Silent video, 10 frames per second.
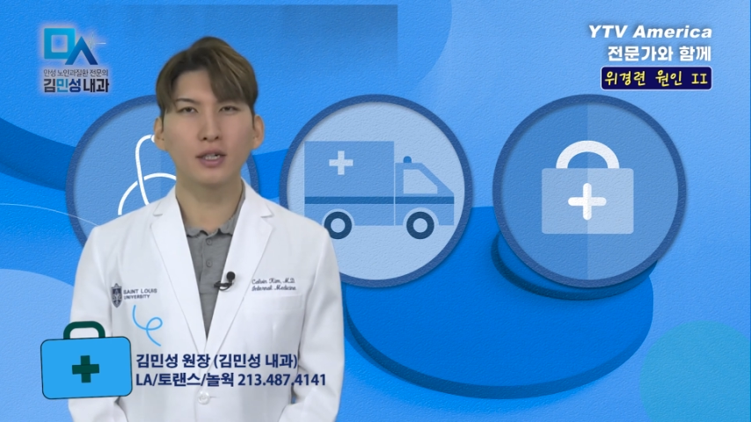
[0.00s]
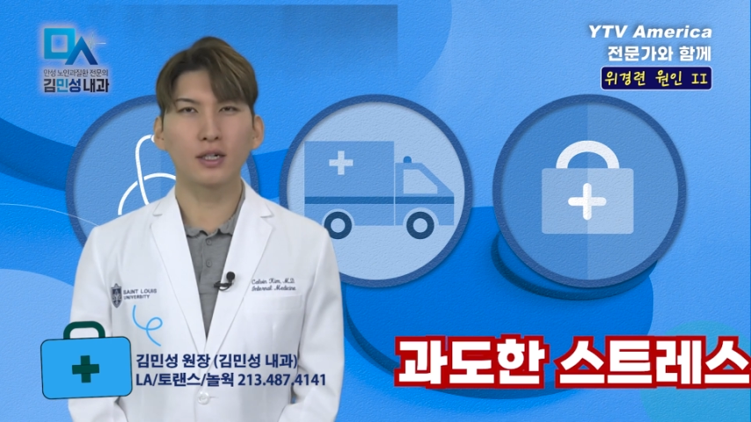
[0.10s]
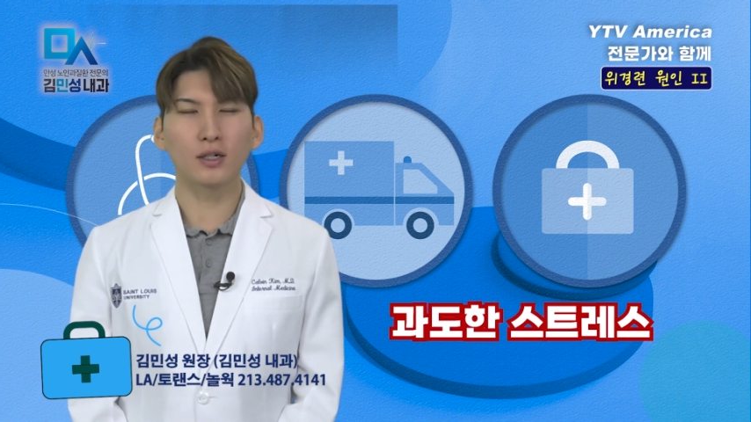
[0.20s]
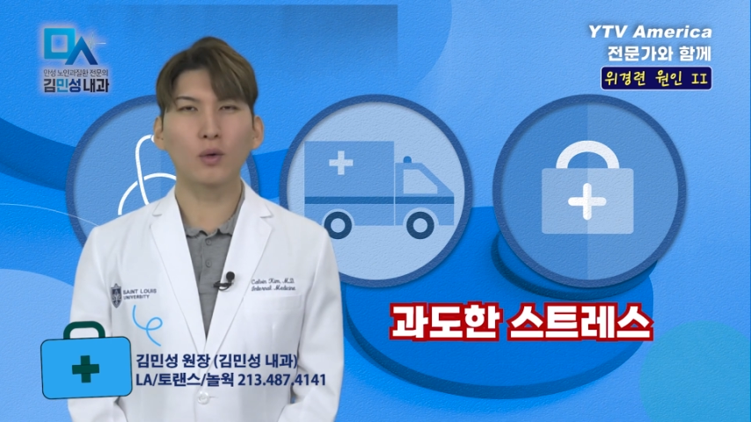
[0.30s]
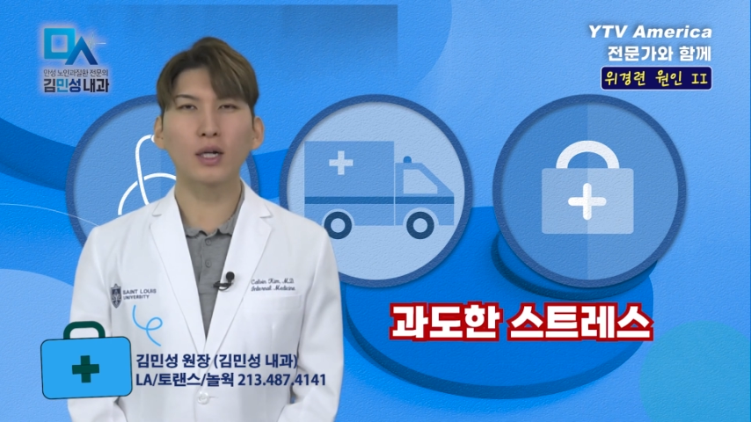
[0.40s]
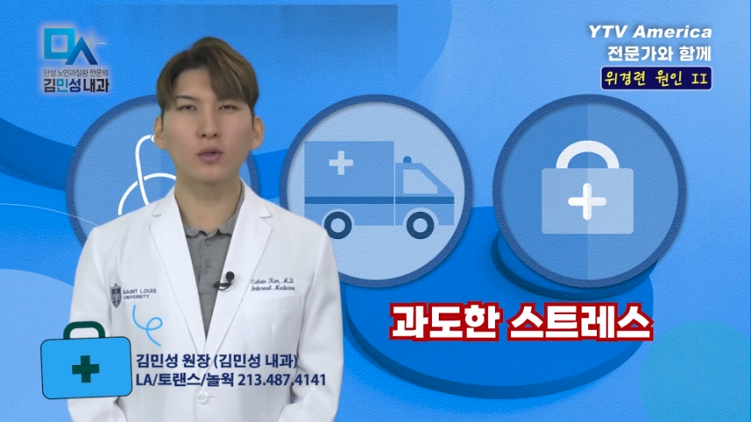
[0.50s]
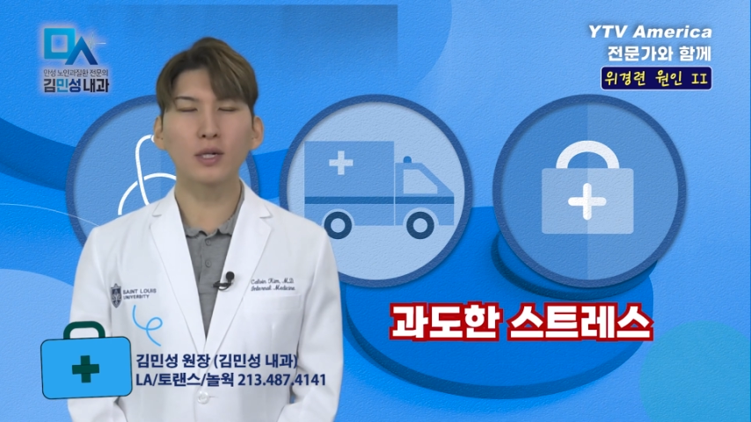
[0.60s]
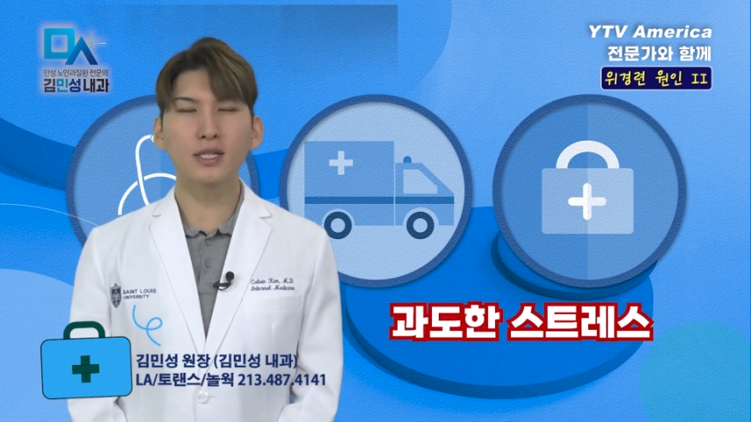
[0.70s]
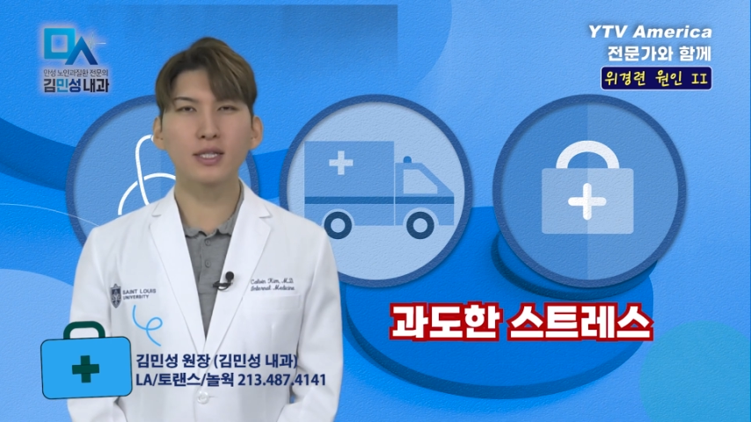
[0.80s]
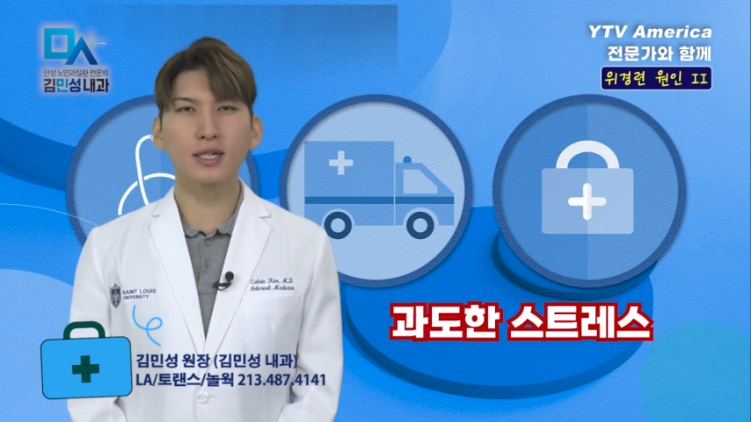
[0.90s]
아,
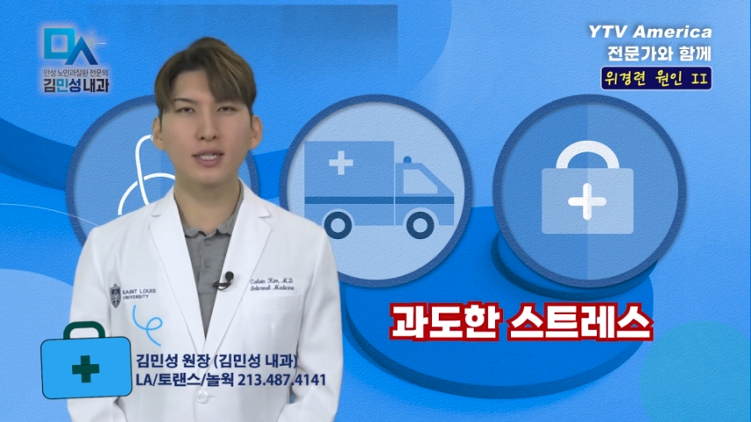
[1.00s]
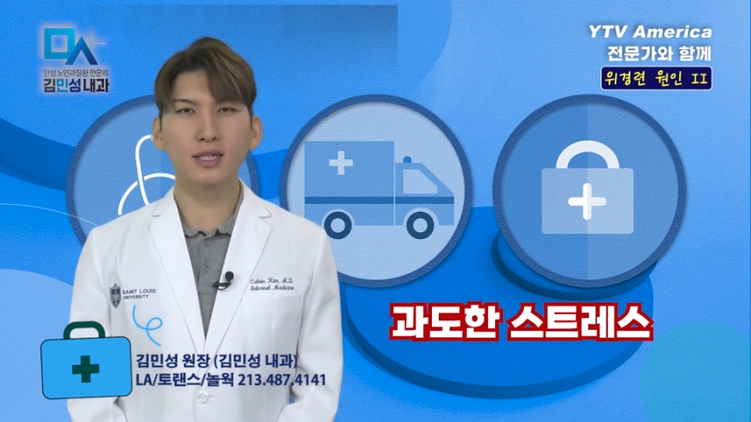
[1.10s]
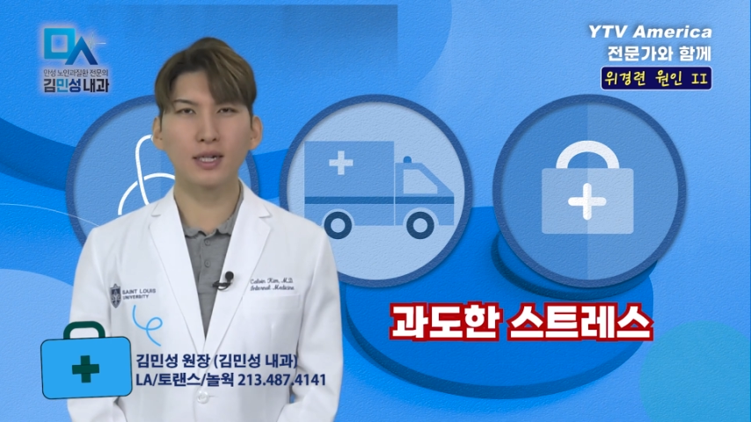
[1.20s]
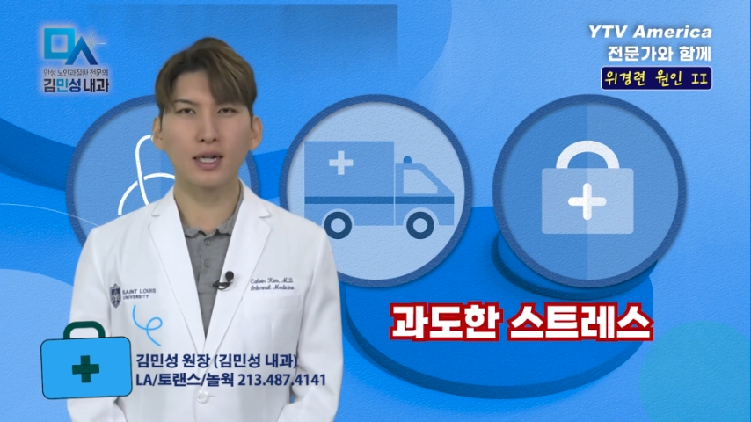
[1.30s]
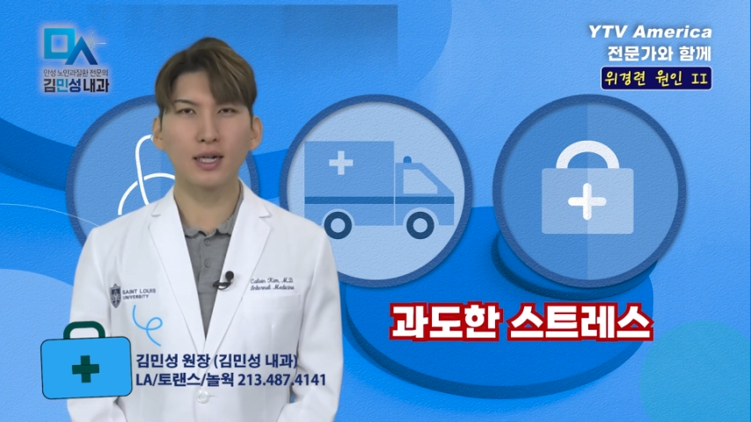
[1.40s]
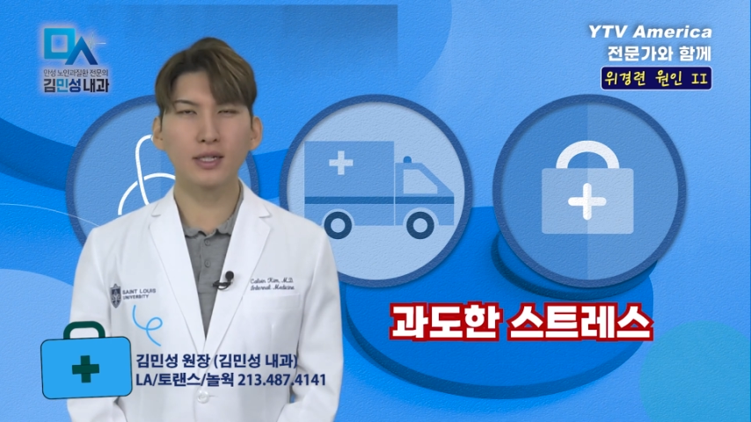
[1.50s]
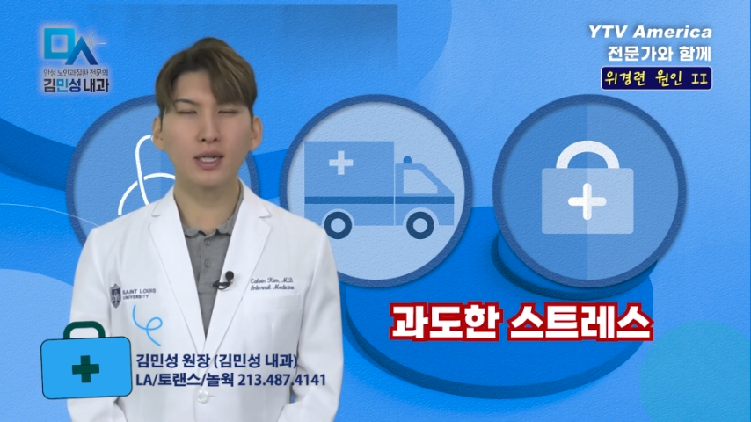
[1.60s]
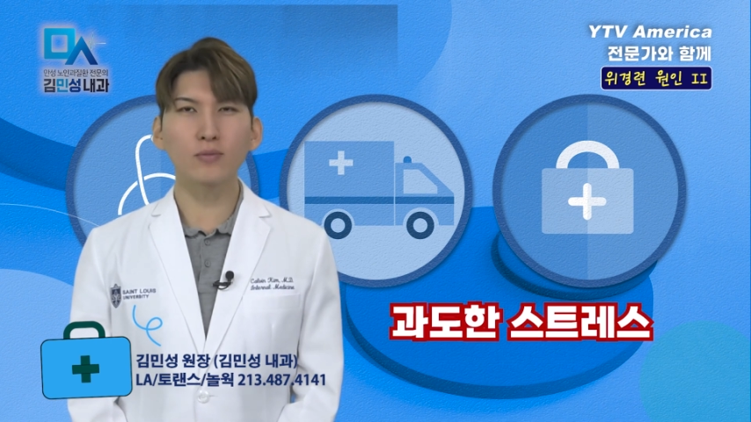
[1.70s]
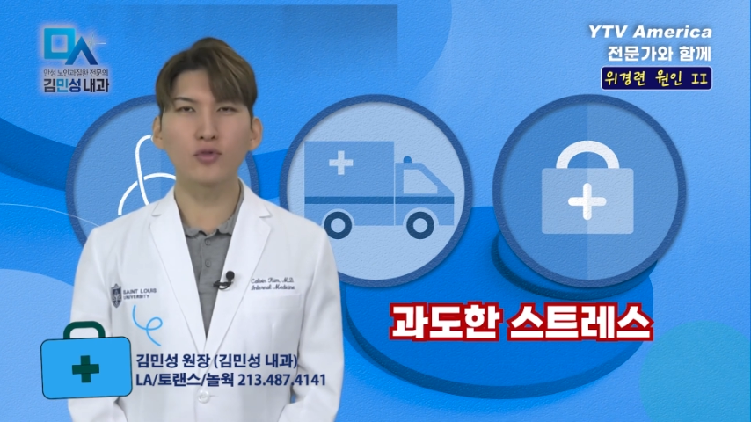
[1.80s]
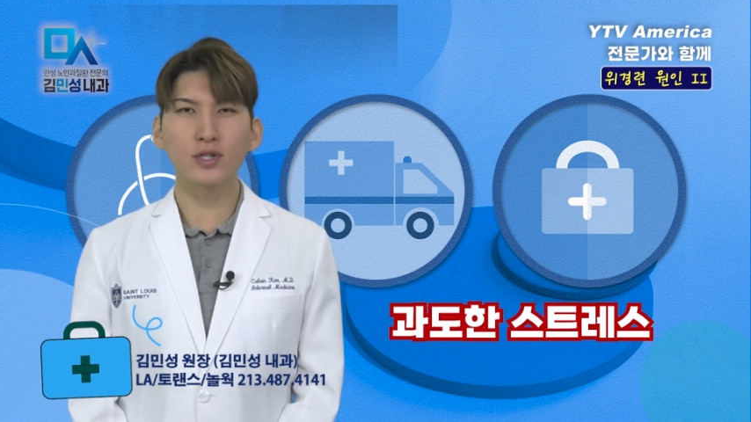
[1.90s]
과도한 스트레스가
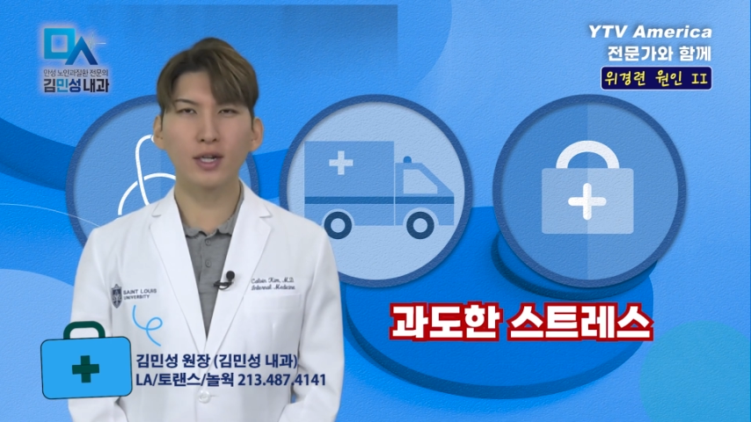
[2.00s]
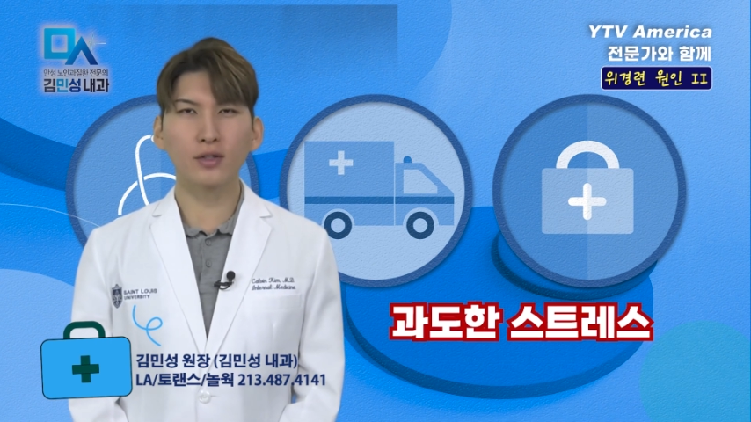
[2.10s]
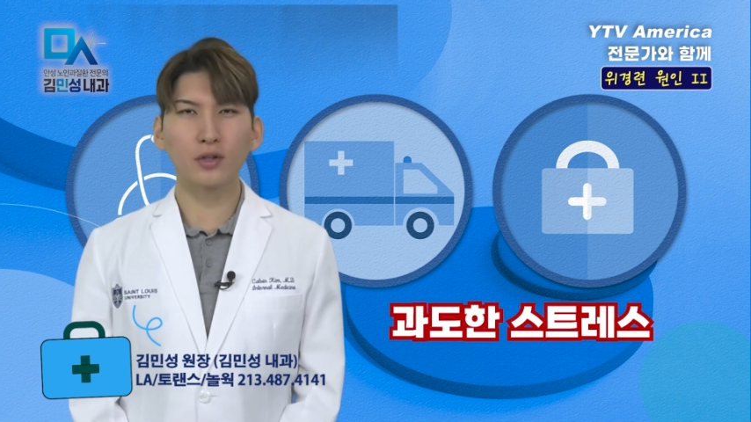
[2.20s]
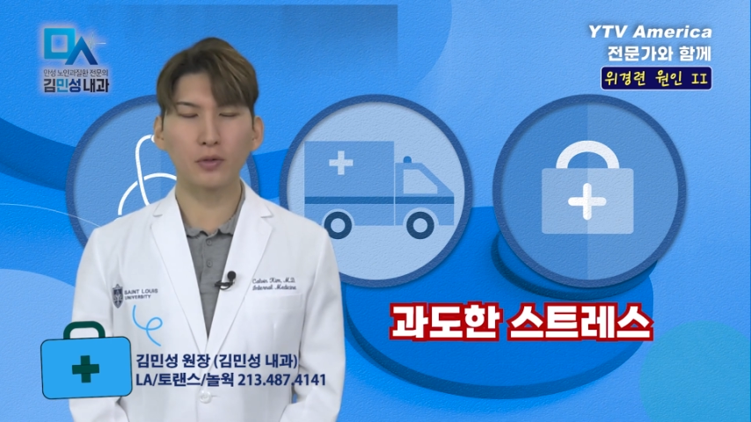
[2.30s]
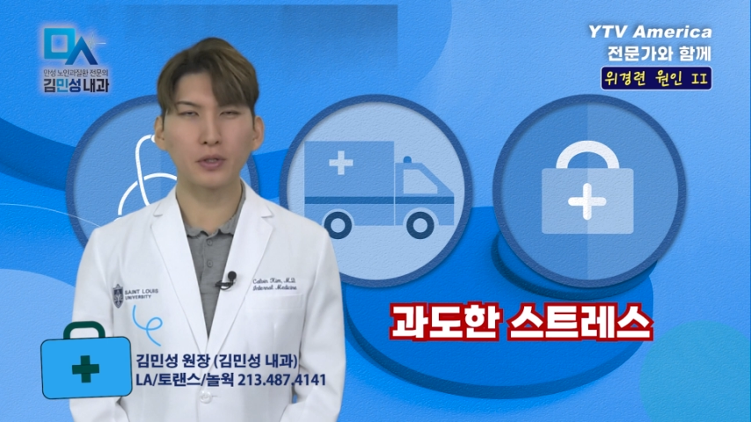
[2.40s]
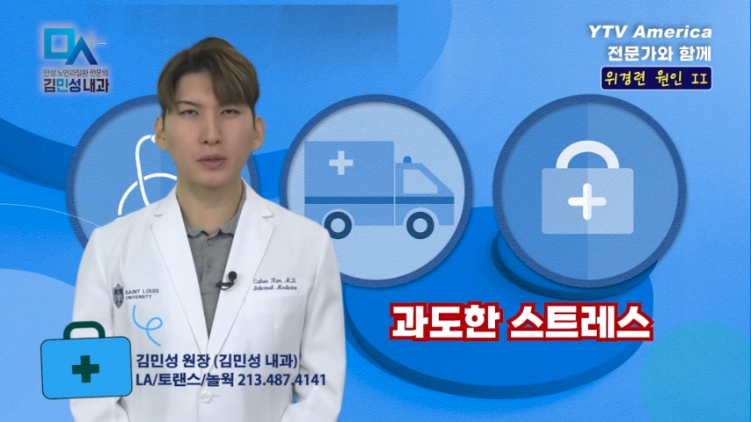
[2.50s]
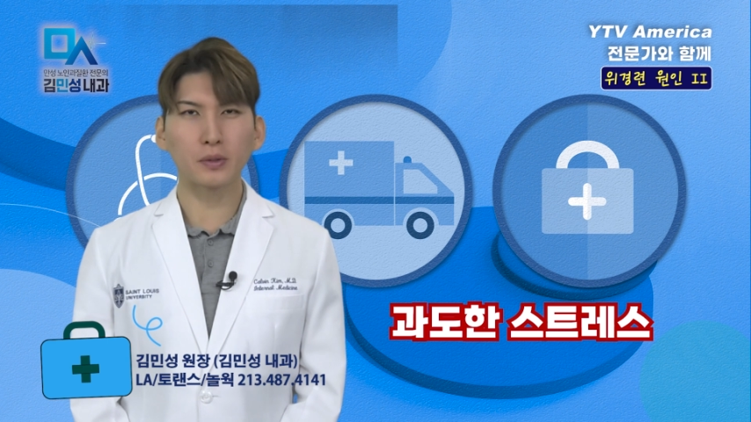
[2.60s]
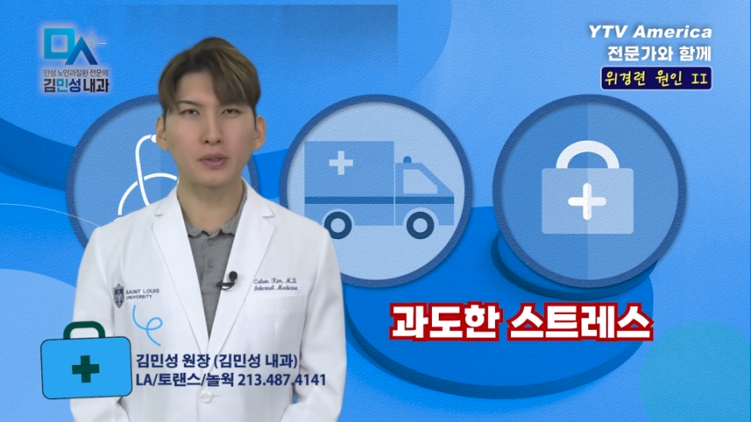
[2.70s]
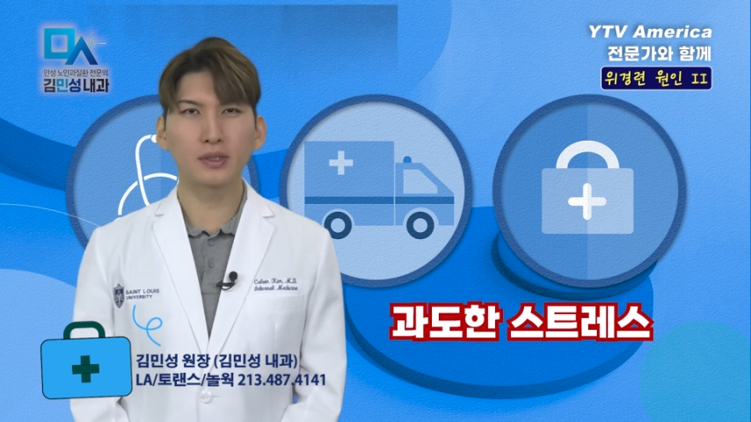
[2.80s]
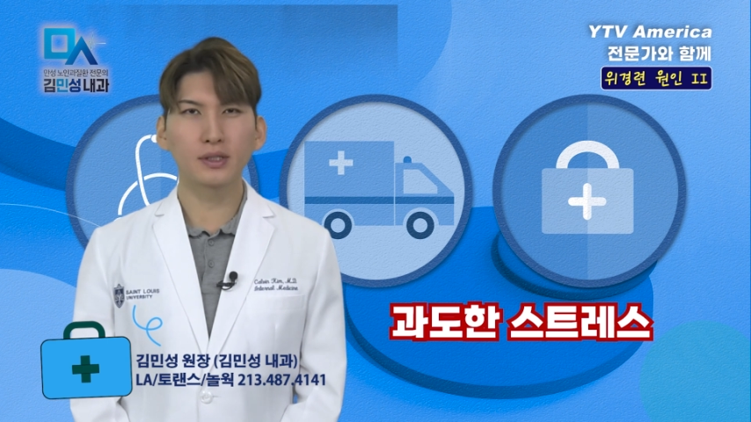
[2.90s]
항상 문제가 되고 있고